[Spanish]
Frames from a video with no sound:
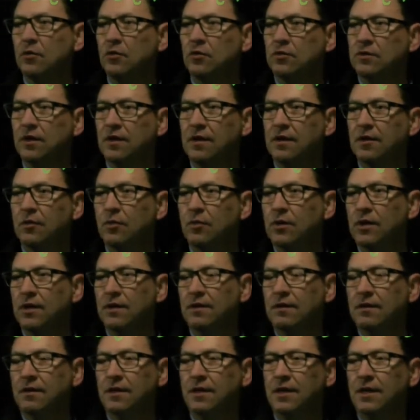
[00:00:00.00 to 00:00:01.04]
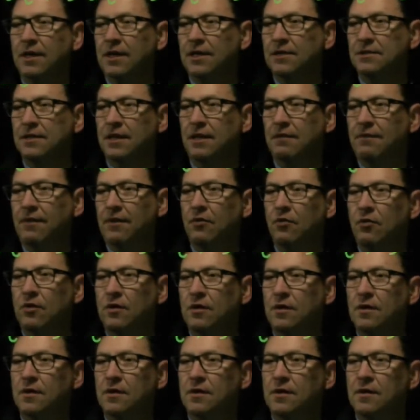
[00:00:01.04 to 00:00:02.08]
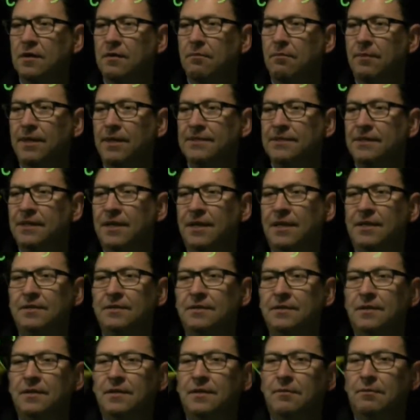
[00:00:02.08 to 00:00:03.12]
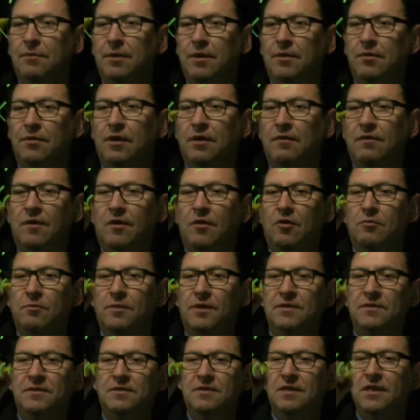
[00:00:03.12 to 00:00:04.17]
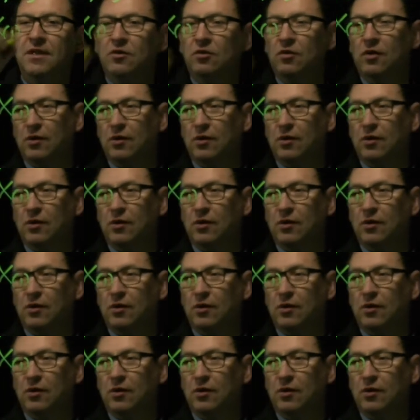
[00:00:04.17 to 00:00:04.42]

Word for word: Ustedes recuerdan que es el valor más grande menos el valor más chico.